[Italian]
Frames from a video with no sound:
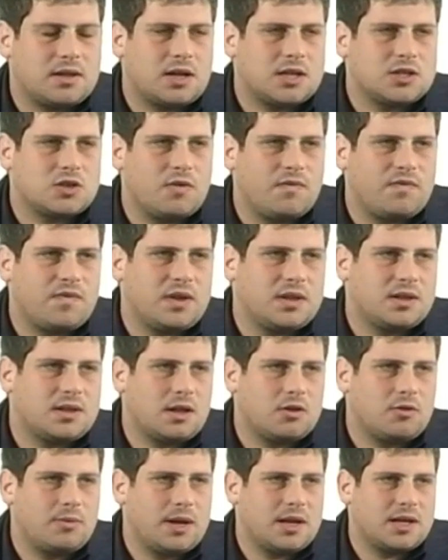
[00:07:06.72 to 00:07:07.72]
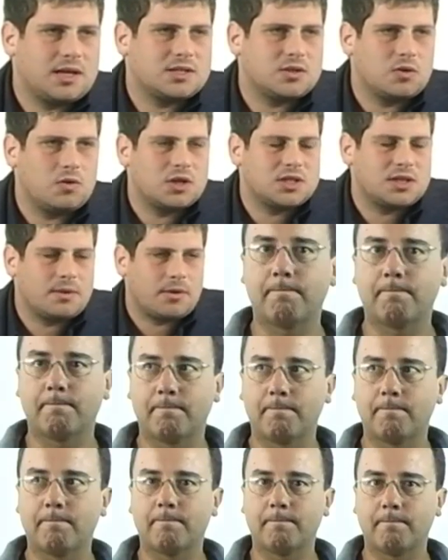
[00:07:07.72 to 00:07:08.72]
una sconfitta sì, deve... domenica scorsa, però un
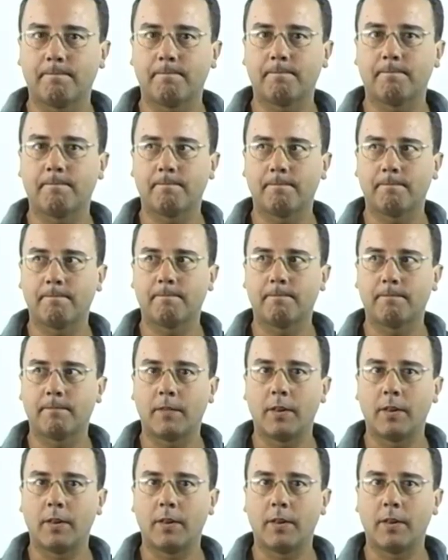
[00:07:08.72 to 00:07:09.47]
bel cammino.